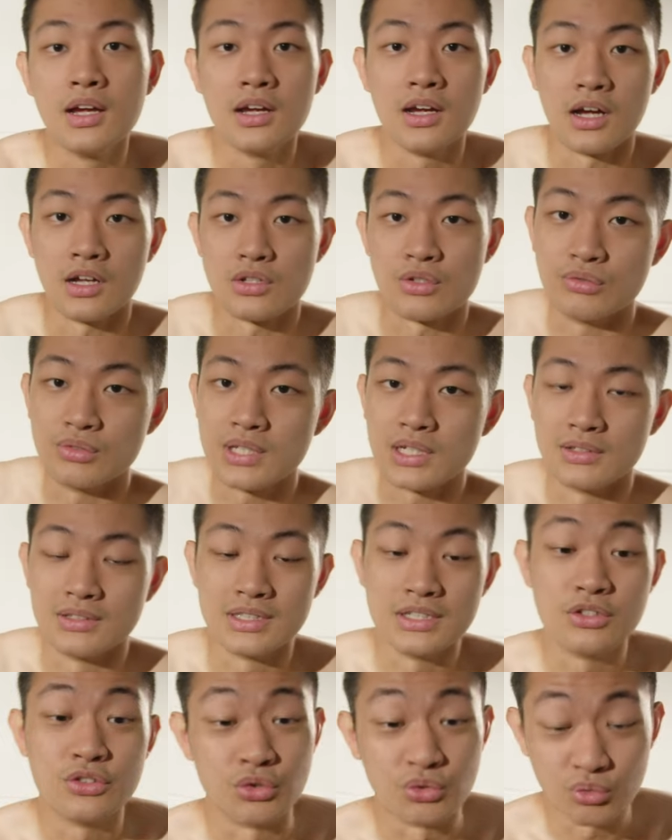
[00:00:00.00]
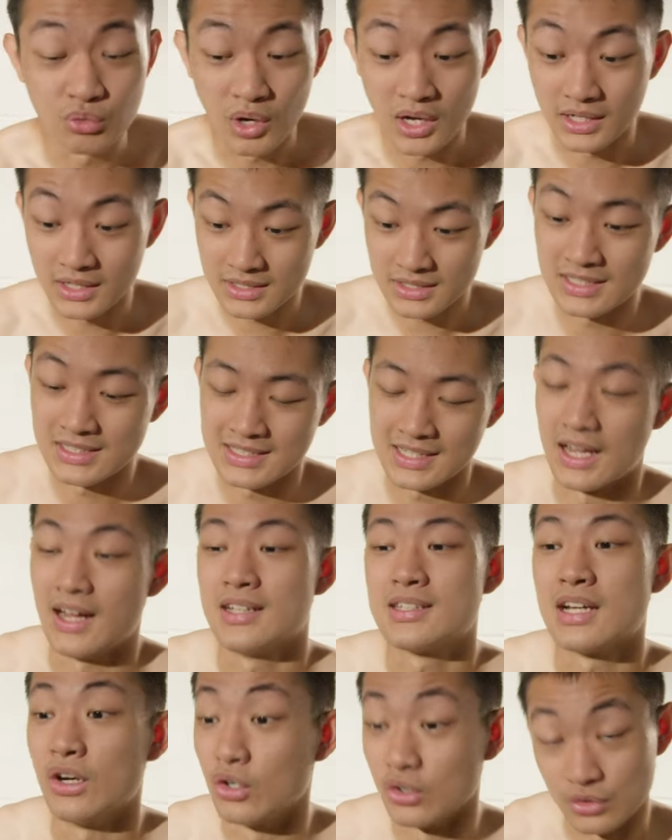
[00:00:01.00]
啊，除草机除完那些杂
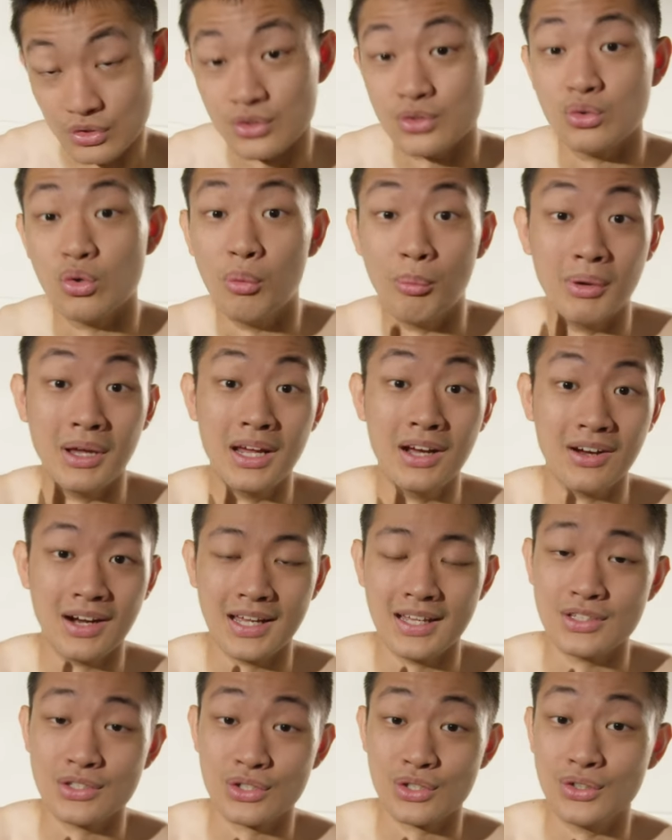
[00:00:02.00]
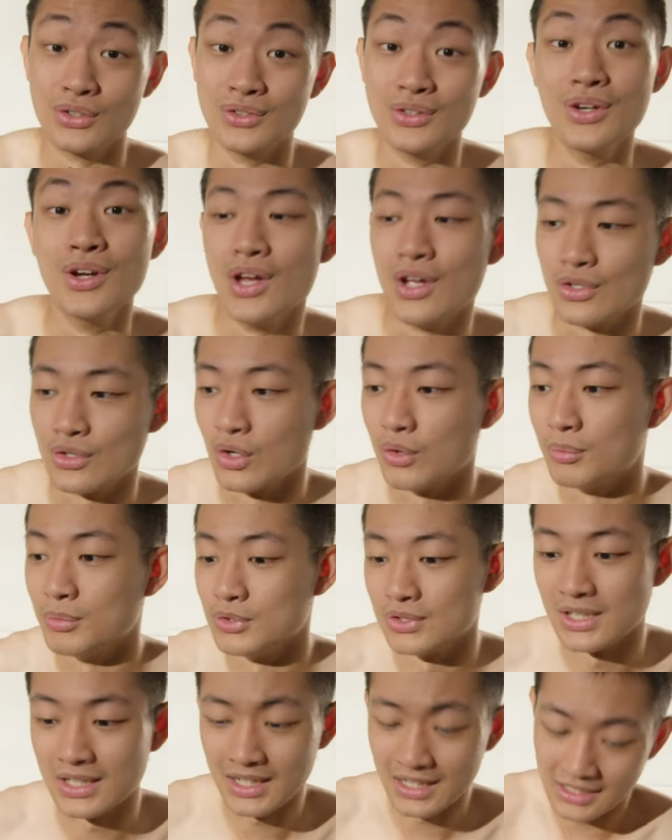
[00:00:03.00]
草，就是我们要来收，所以我们就
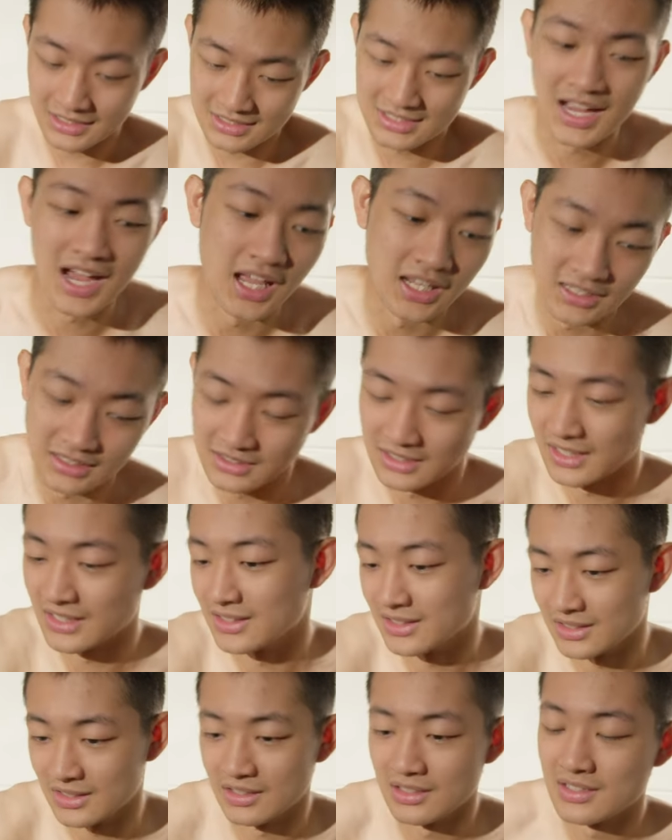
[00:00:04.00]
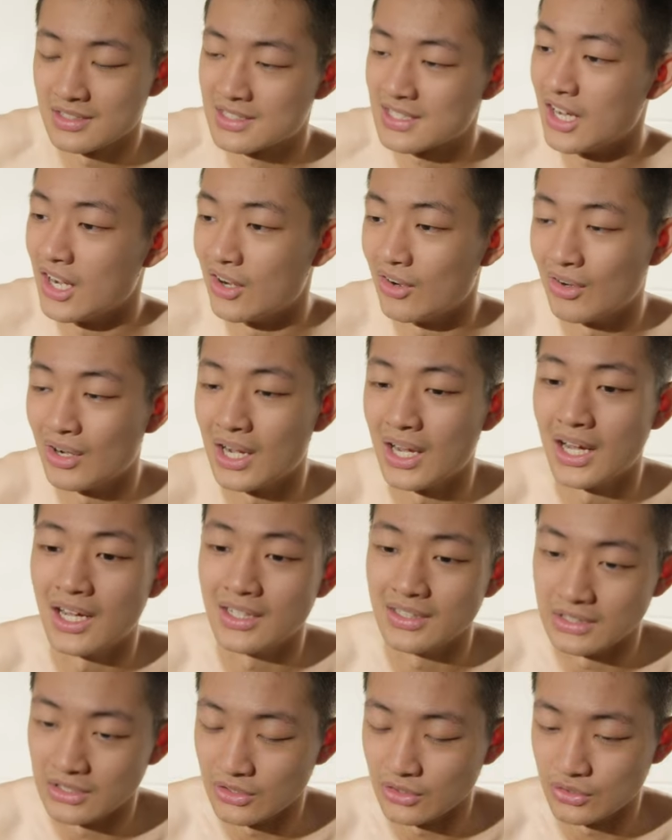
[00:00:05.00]
在那里铲那个草啊，
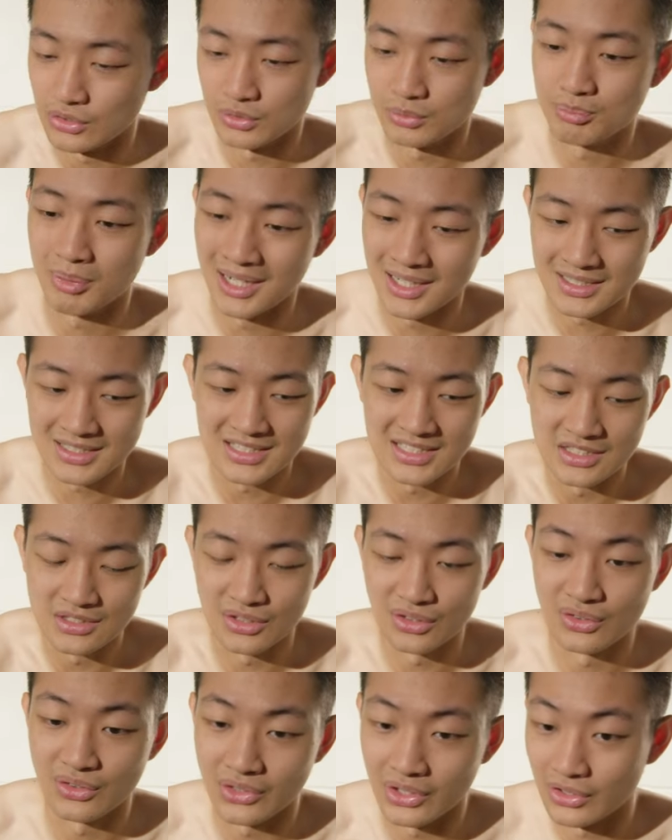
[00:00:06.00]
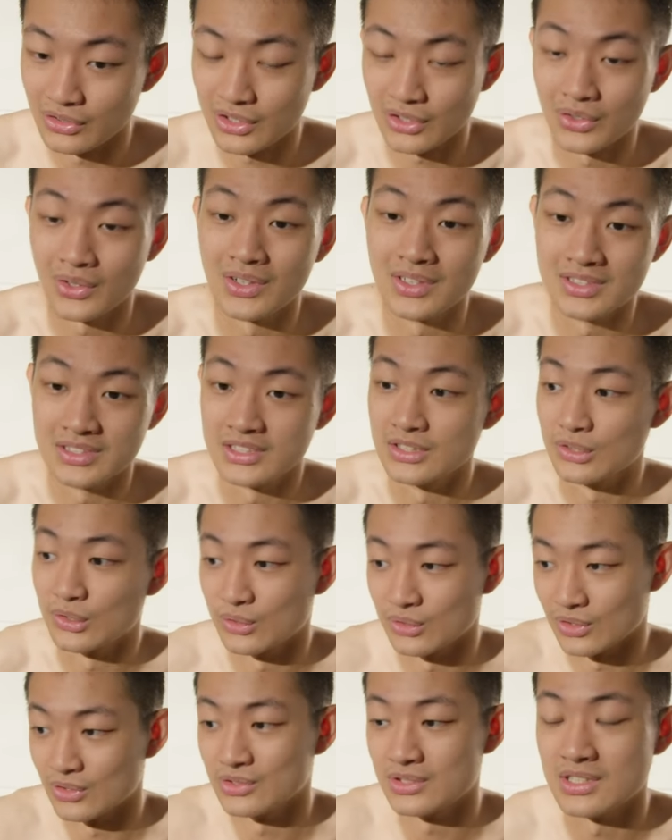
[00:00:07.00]
然后就是把它集中，然后倒到垃圾桶，
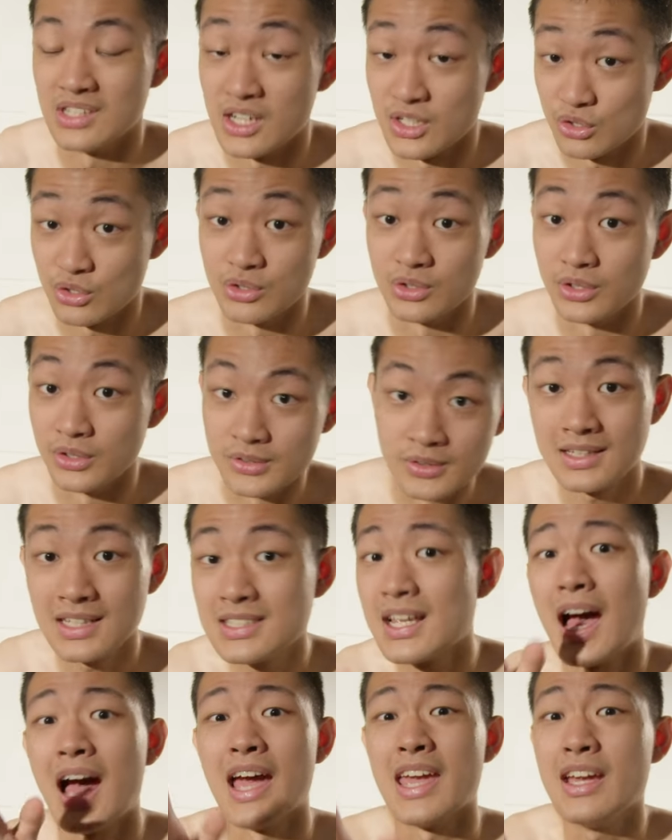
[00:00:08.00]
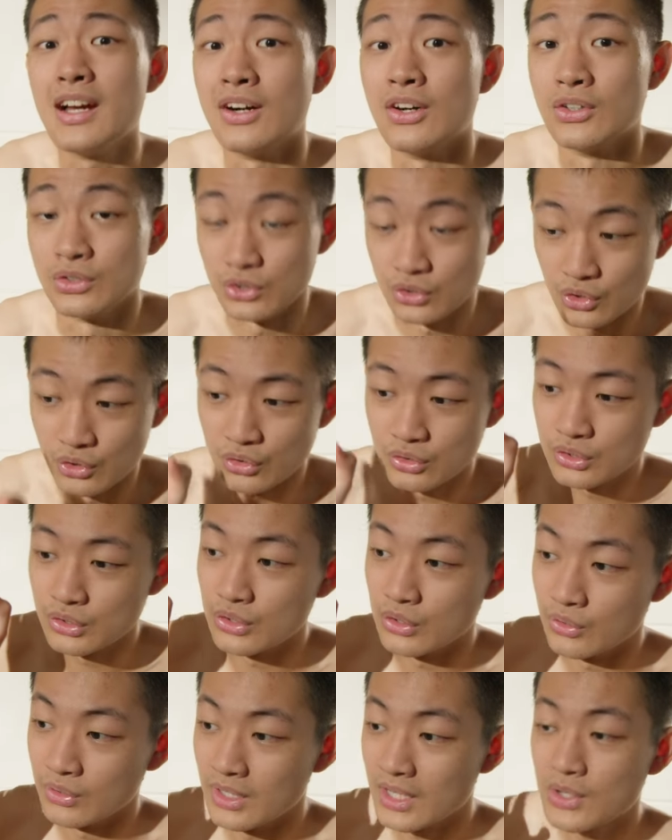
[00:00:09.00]
然后再拿去丢。但是还好，就是
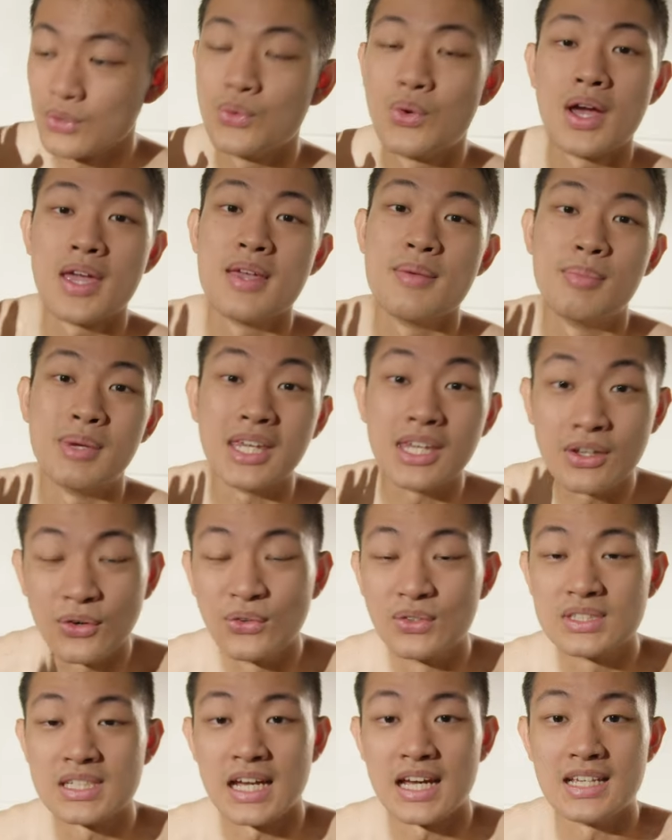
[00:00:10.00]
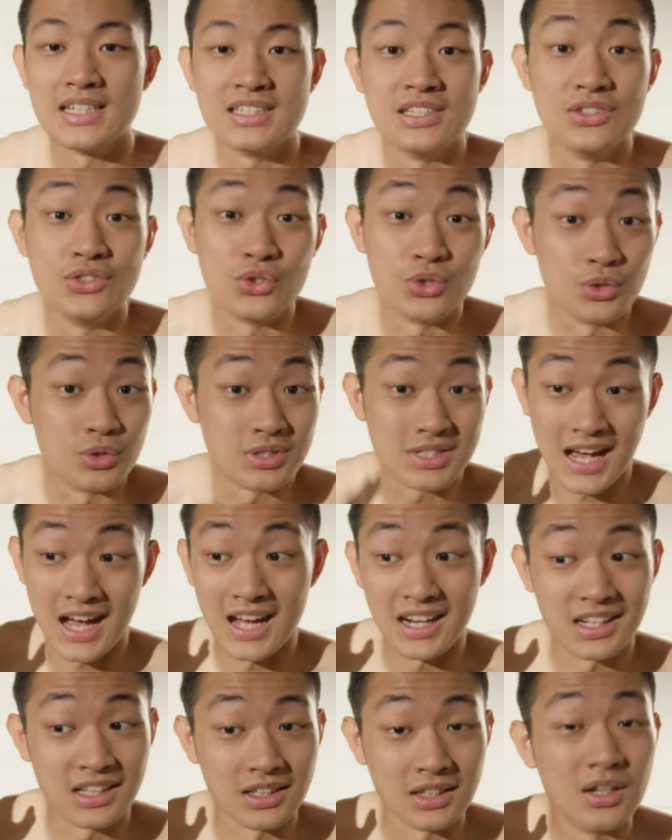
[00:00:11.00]
有另外一批公差是去擦
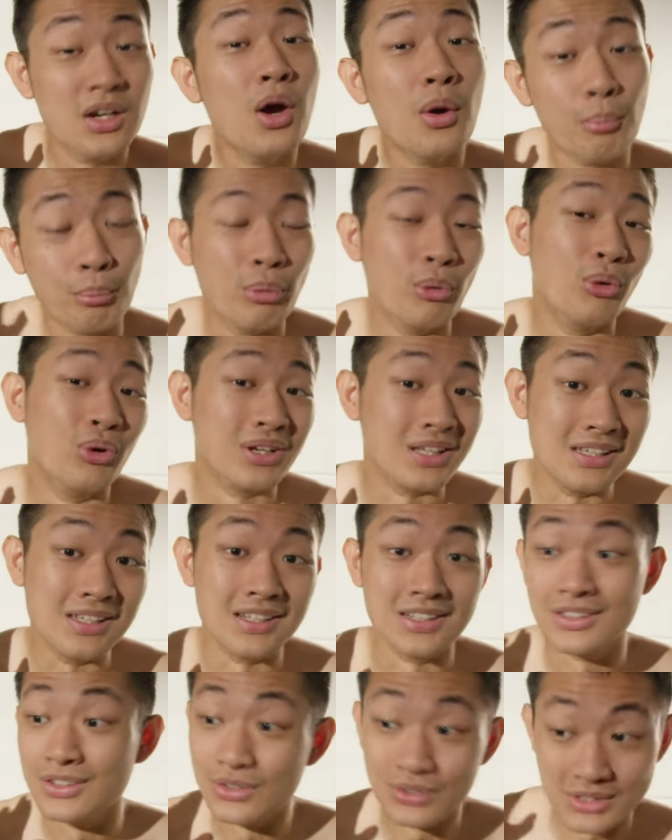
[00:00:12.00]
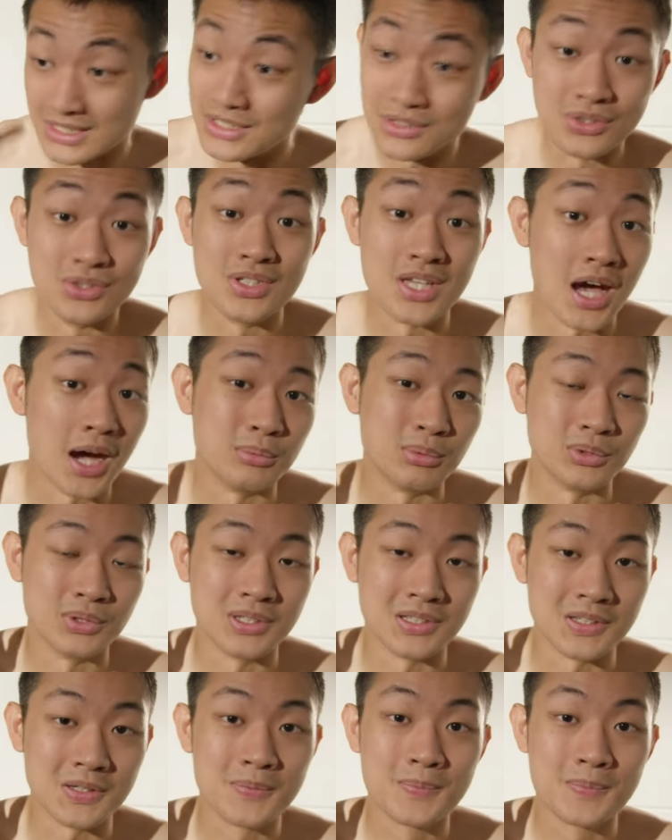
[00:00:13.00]
那个玻璃的，又继续擦玻璃，